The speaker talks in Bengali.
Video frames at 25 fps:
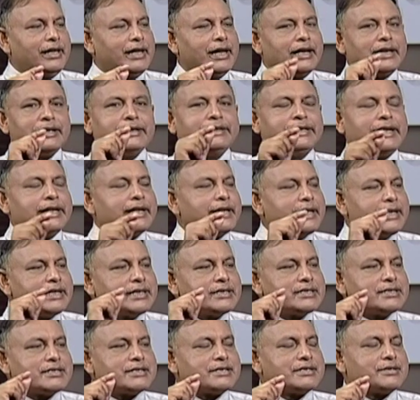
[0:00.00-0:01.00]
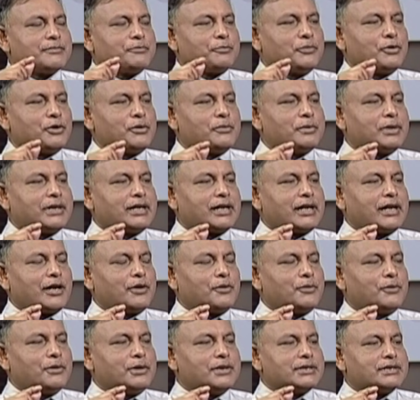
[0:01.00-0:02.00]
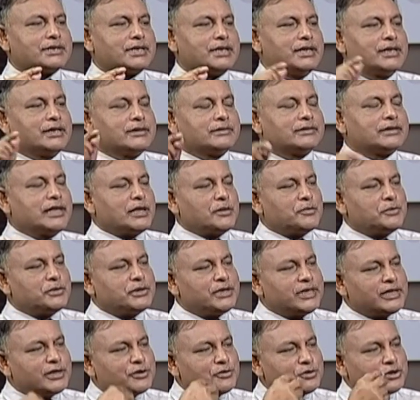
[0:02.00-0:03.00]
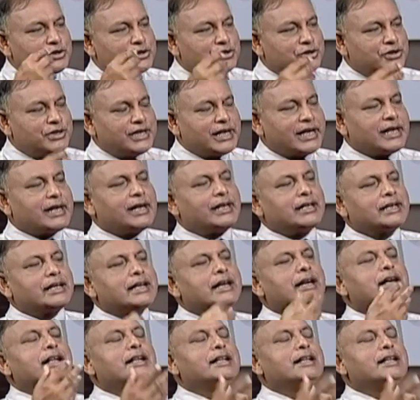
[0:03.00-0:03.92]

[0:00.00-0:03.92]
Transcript: এটা দেখে এসছে পরিবারের কারো হয়েছে তার মধ্যে কিন্তু দেখাটা